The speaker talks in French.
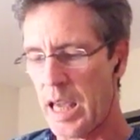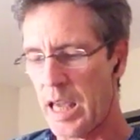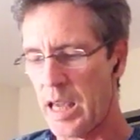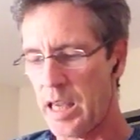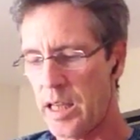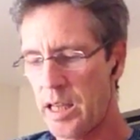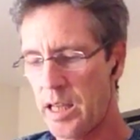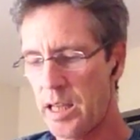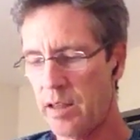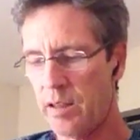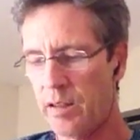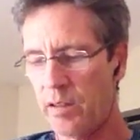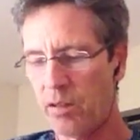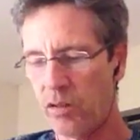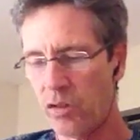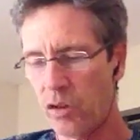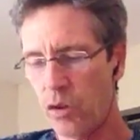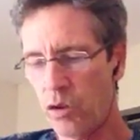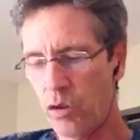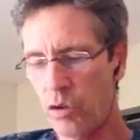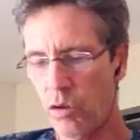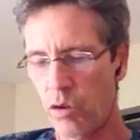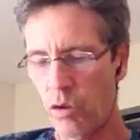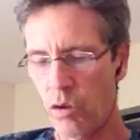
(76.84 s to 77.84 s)
Et
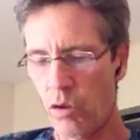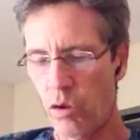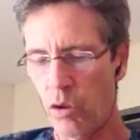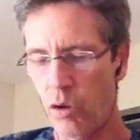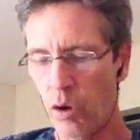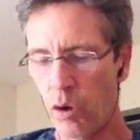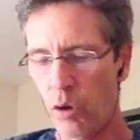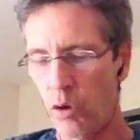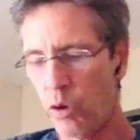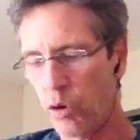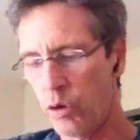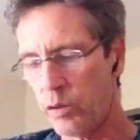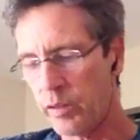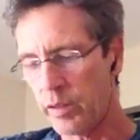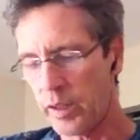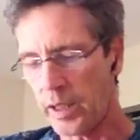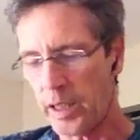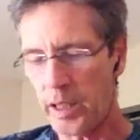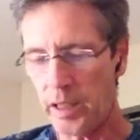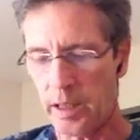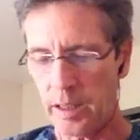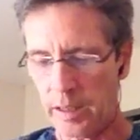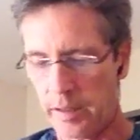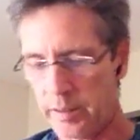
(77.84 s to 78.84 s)
seule
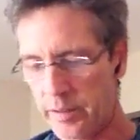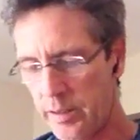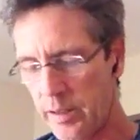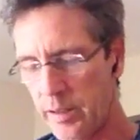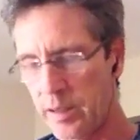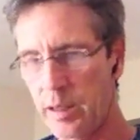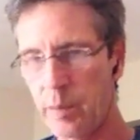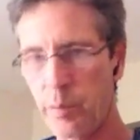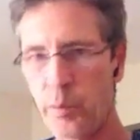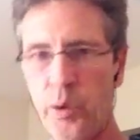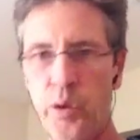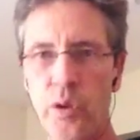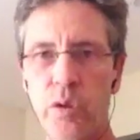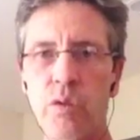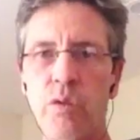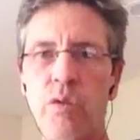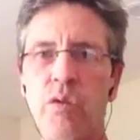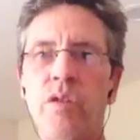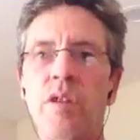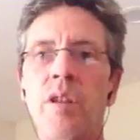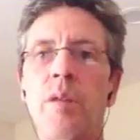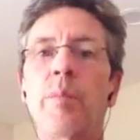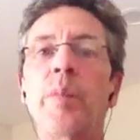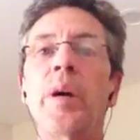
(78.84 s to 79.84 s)
l'Angleterre, à cette époque, ne
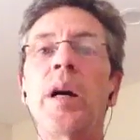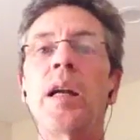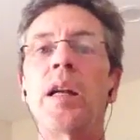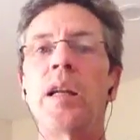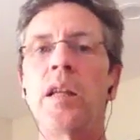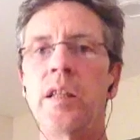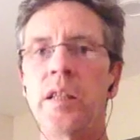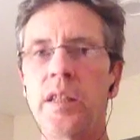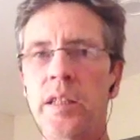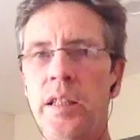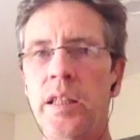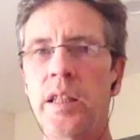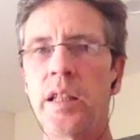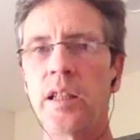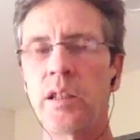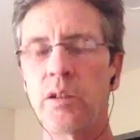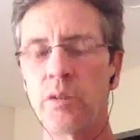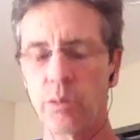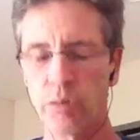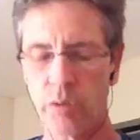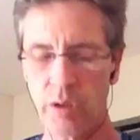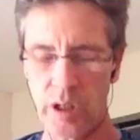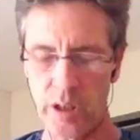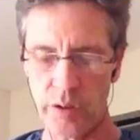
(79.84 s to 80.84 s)
s'est pas liguée
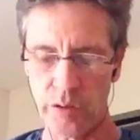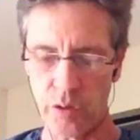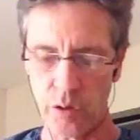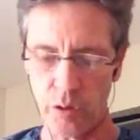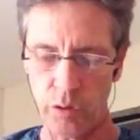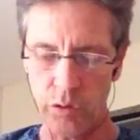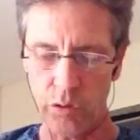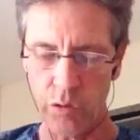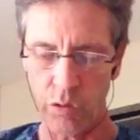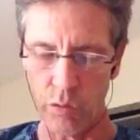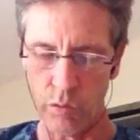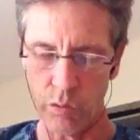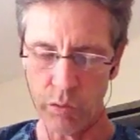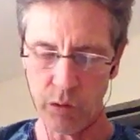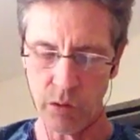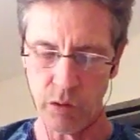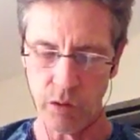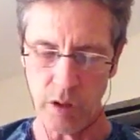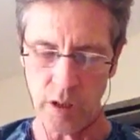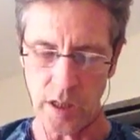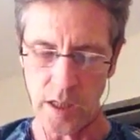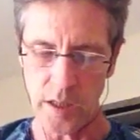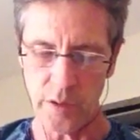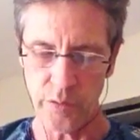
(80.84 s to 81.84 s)
contre la France. Donc
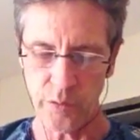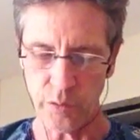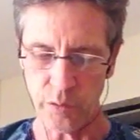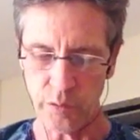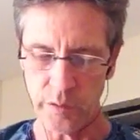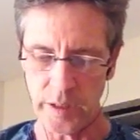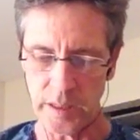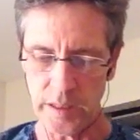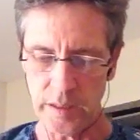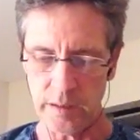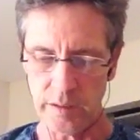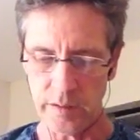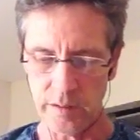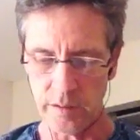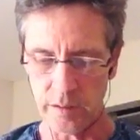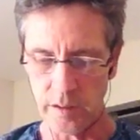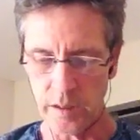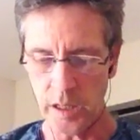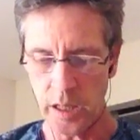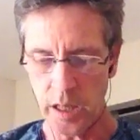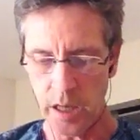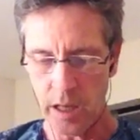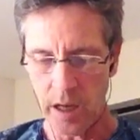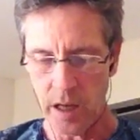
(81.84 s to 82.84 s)
La Fontaine,
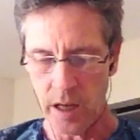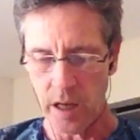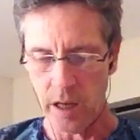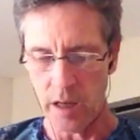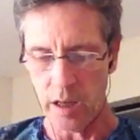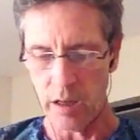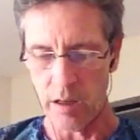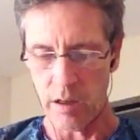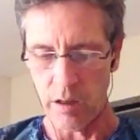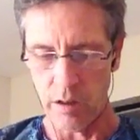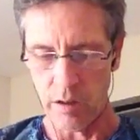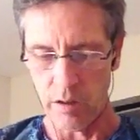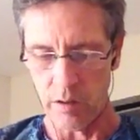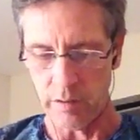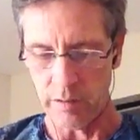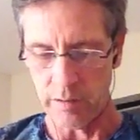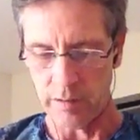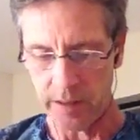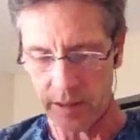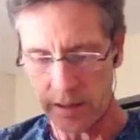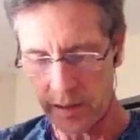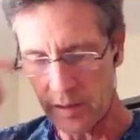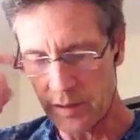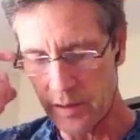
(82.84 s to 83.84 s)
ici, euh,
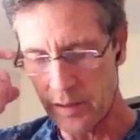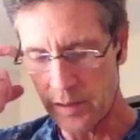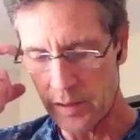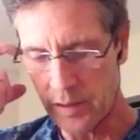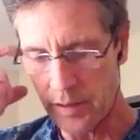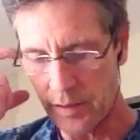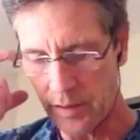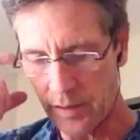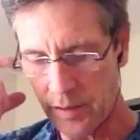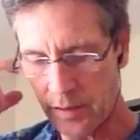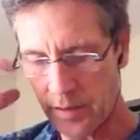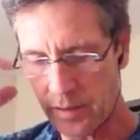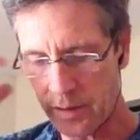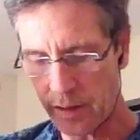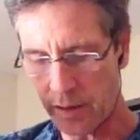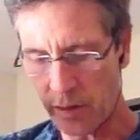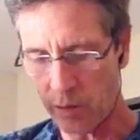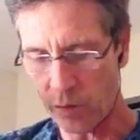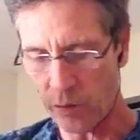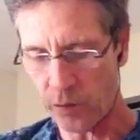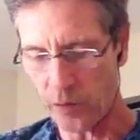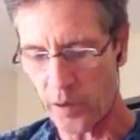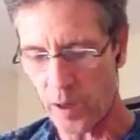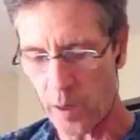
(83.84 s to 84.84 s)
dédie
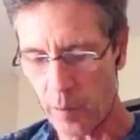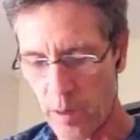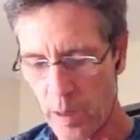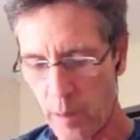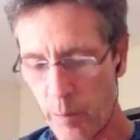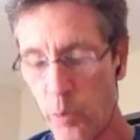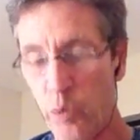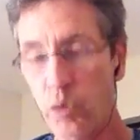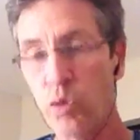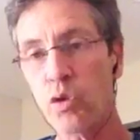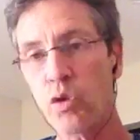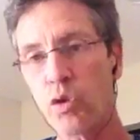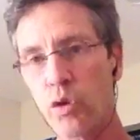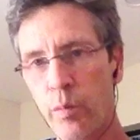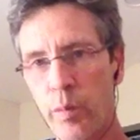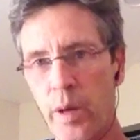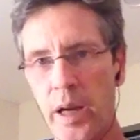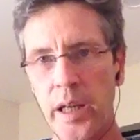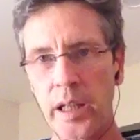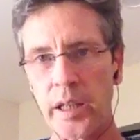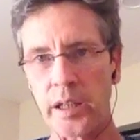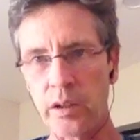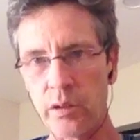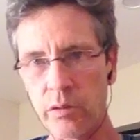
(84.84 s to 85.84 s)
cette fable à Monsieur de
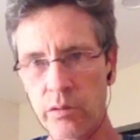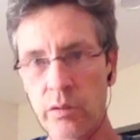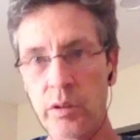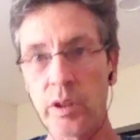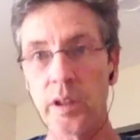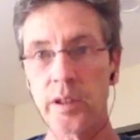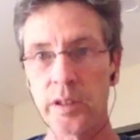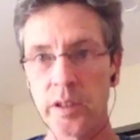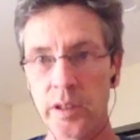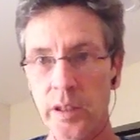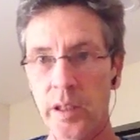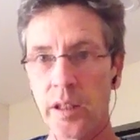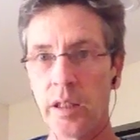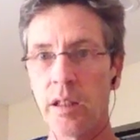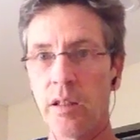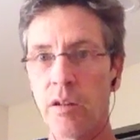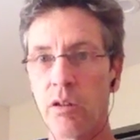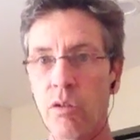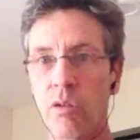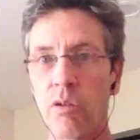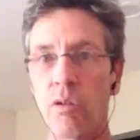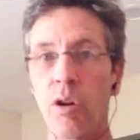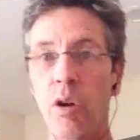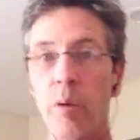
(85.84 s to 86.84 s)
Barillon, hein, qui est
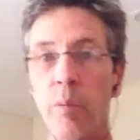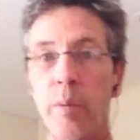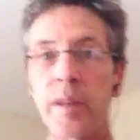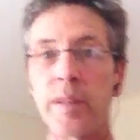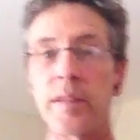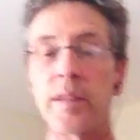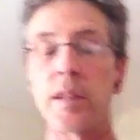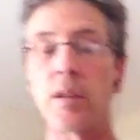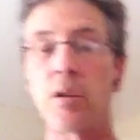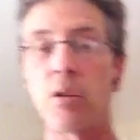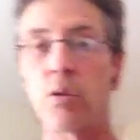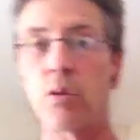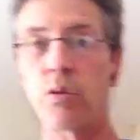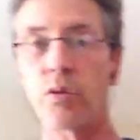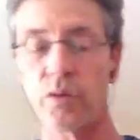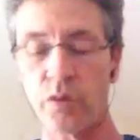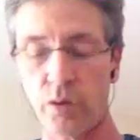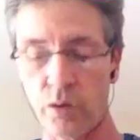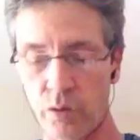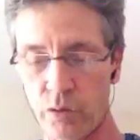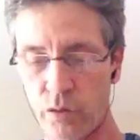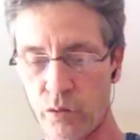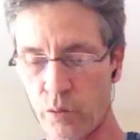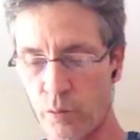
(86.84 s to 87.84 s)
l'ambassadeur de
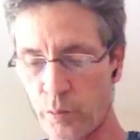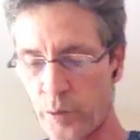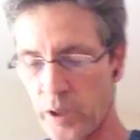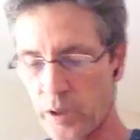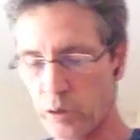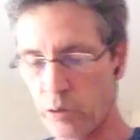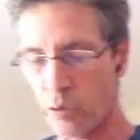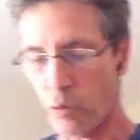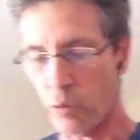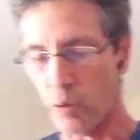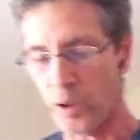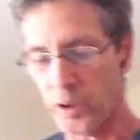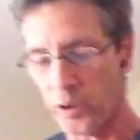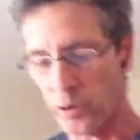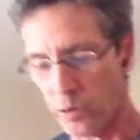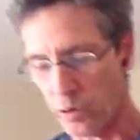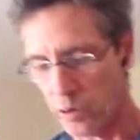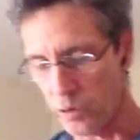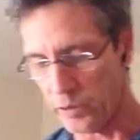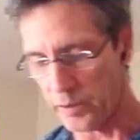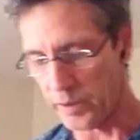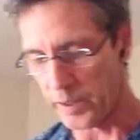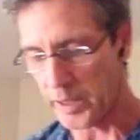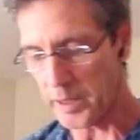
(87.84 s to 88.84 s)
France auprès du roi
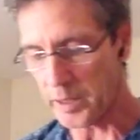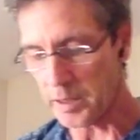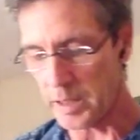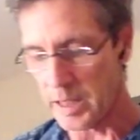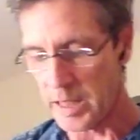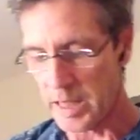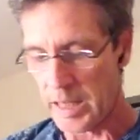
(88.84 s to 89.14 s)
d'Angleterre